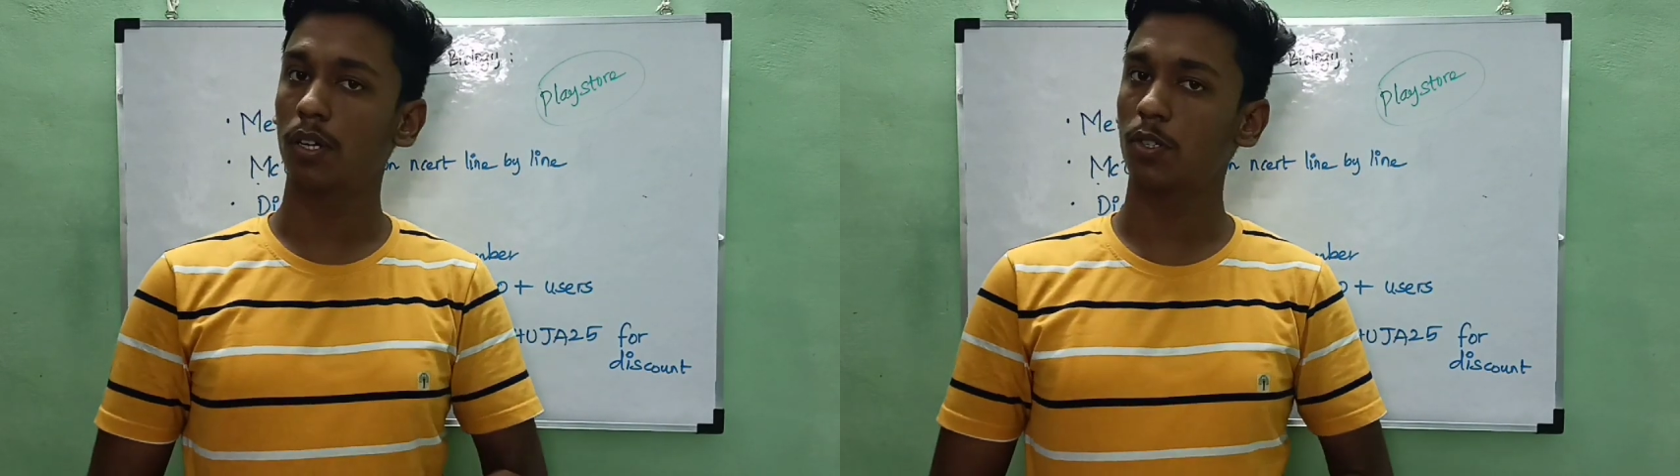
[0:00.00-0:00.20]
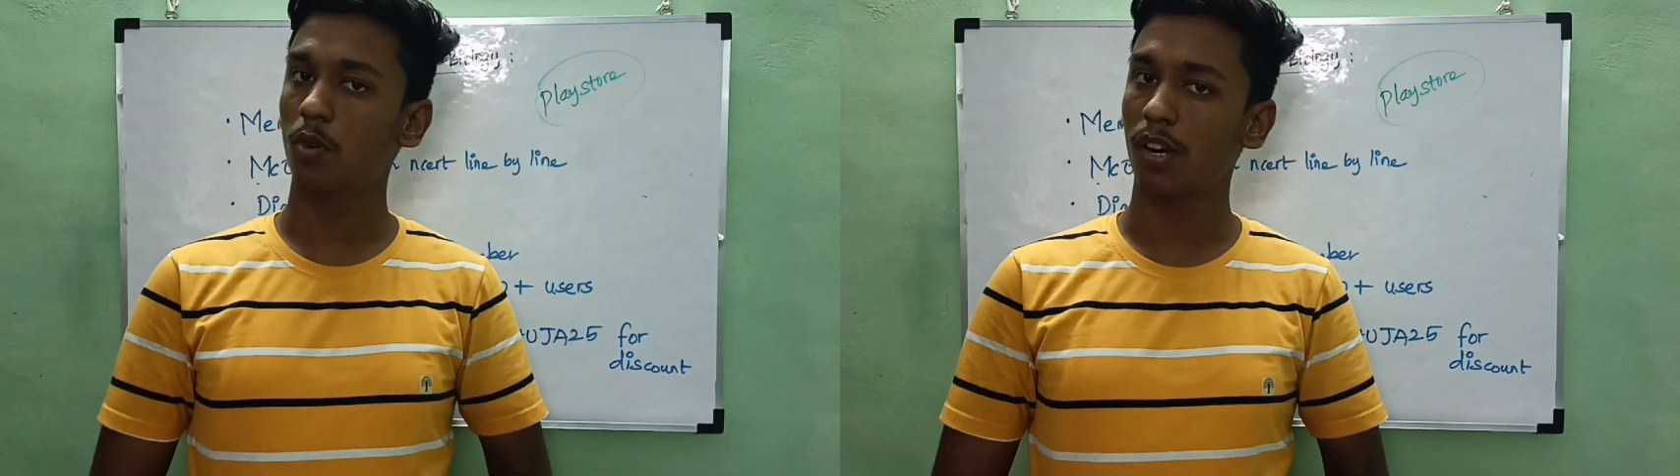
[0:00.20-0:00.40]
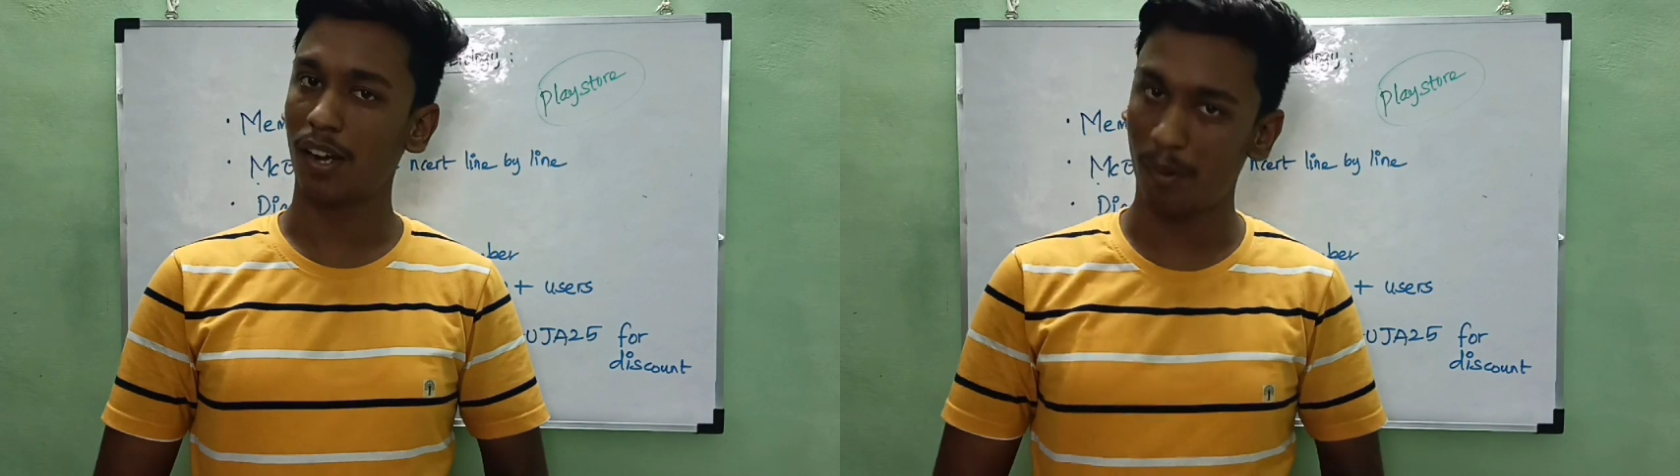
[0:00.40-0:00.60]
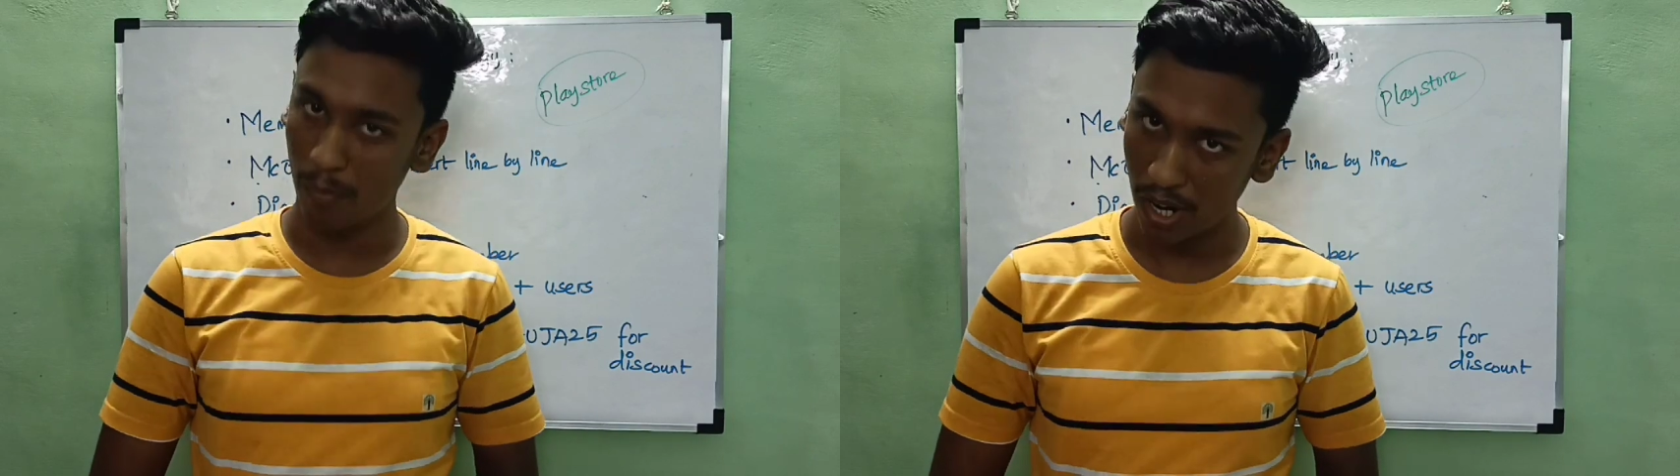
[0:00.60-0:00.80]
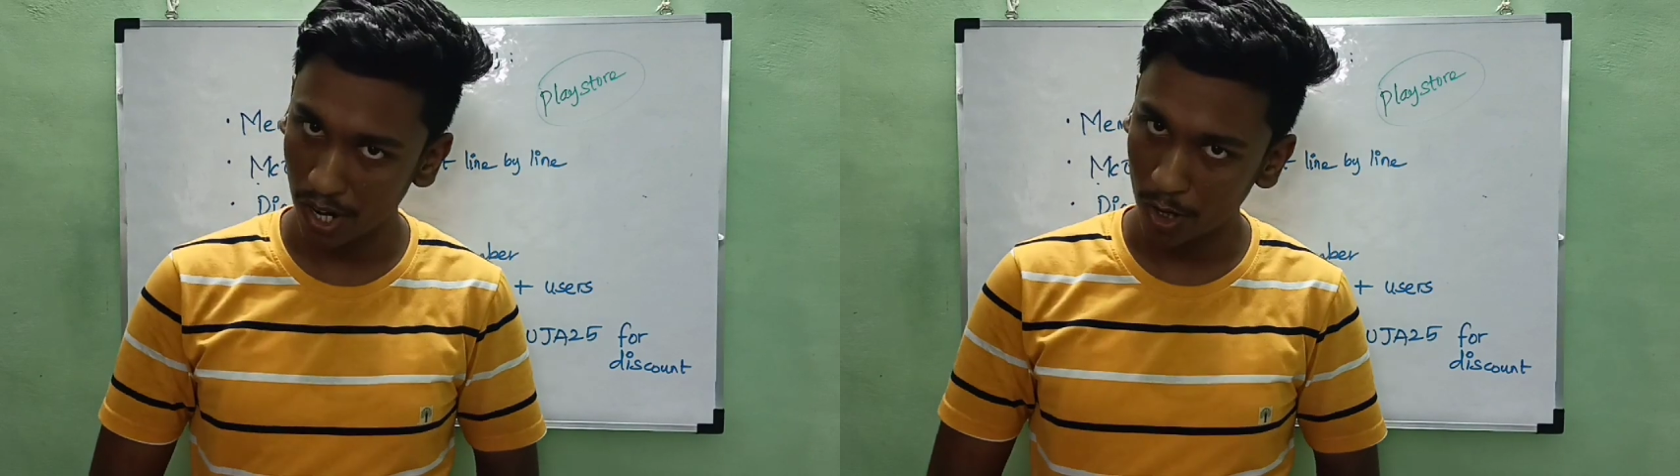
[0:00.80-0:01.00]
உங்கள் ஸ்கோர்
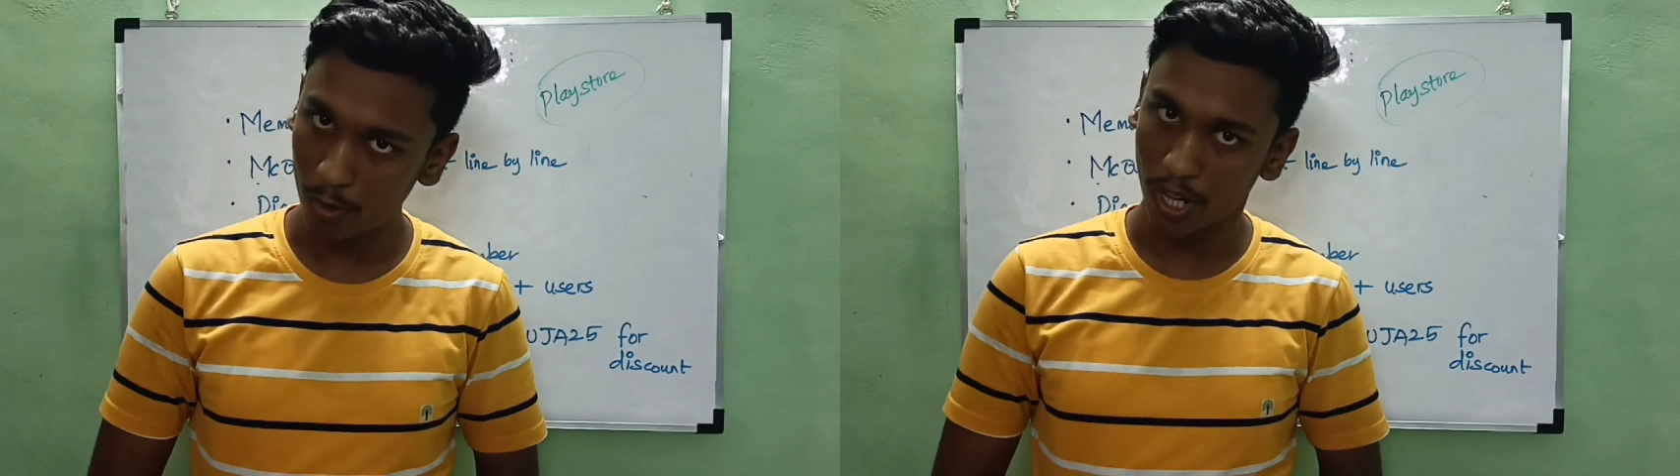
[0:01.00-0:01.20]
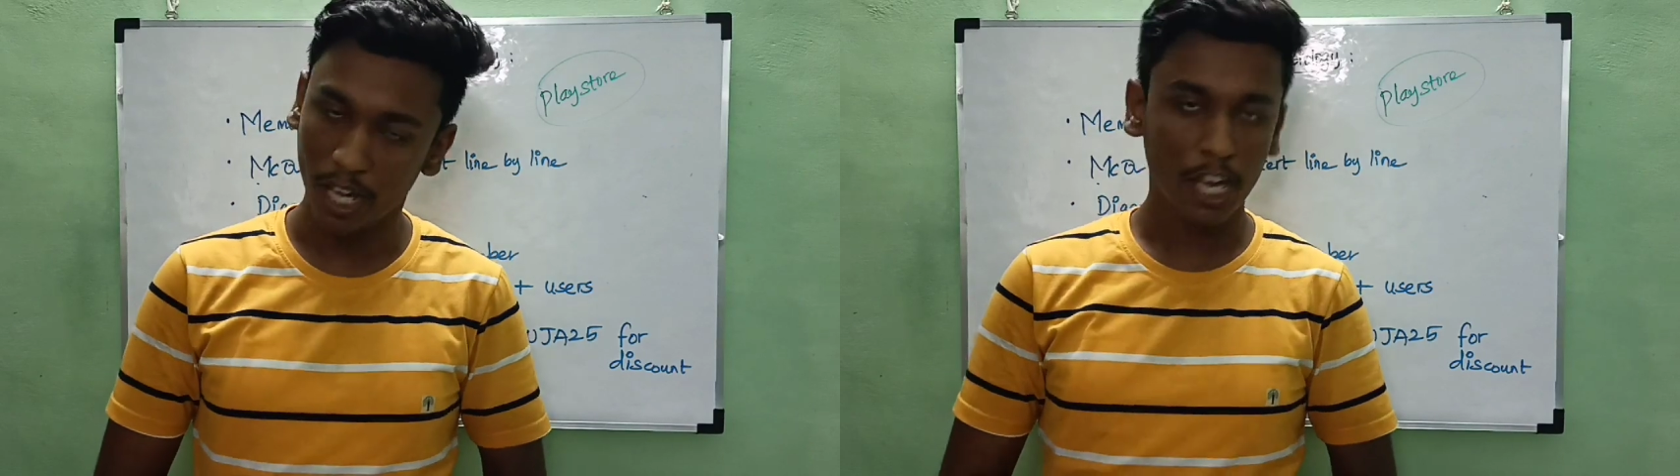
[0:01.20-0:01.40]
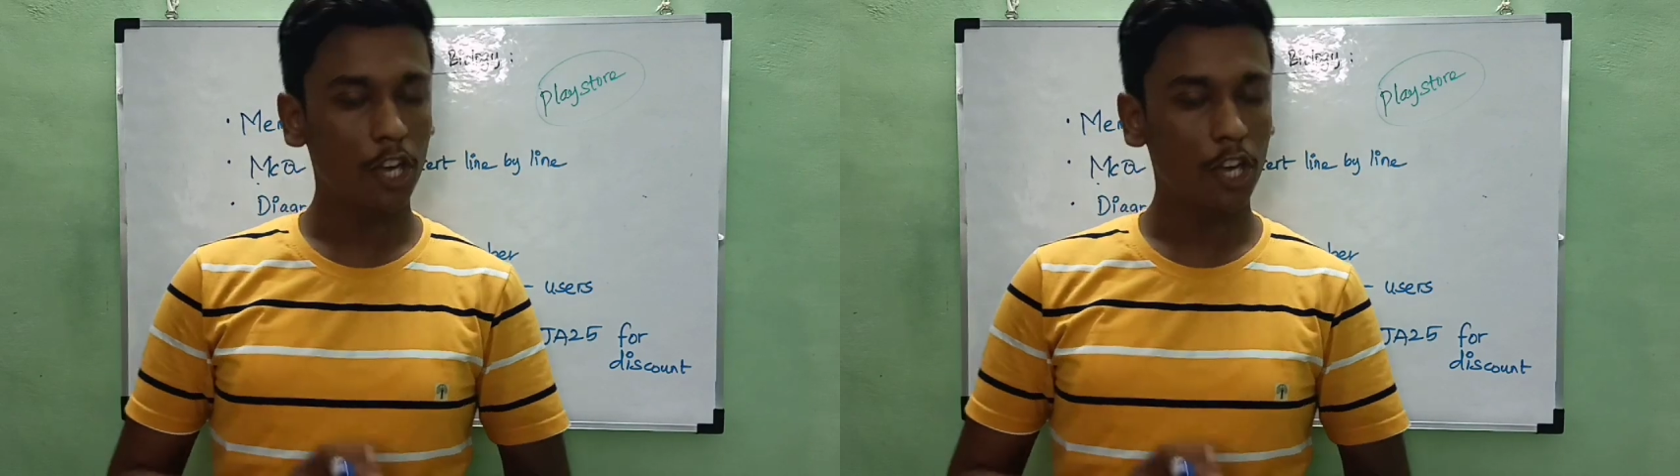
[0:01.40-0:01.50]
கம்மியானால் கூட